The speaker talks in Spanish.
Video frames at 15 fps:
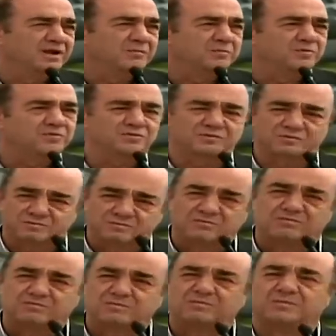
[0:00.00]
Hemos
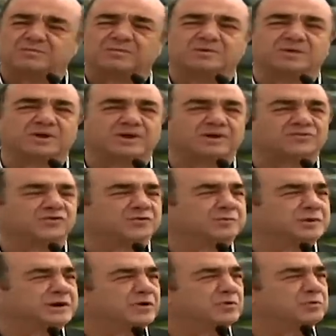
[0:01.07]
hecho
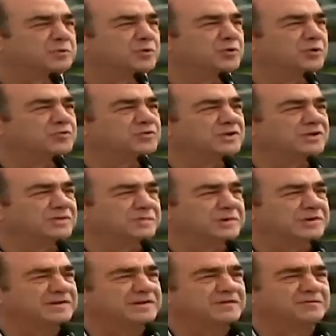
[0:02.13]
esperar un poco a ustedes
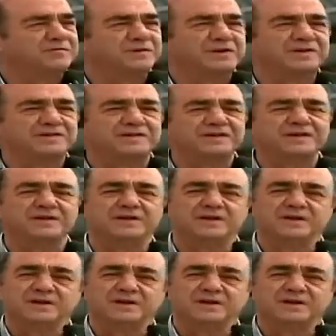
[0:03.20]
para esta conferencia